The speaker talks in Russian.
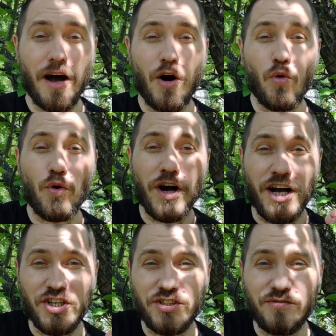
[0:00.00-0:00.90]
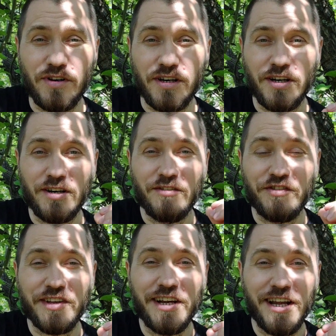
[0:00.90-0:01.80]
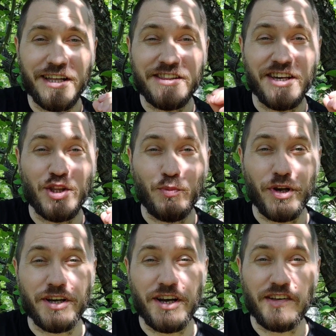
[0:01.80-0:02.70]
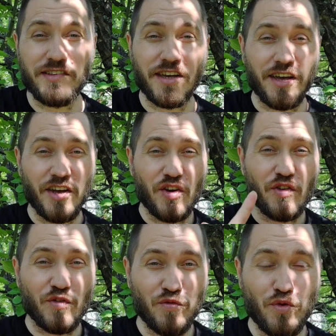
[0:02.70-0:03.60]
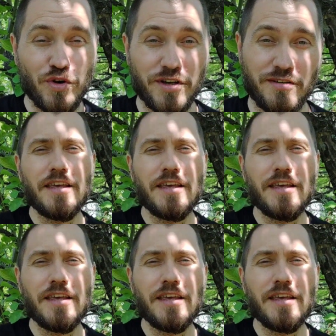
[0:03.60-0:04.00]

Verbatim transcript: А у каждого взгляд на это прекрасное свой.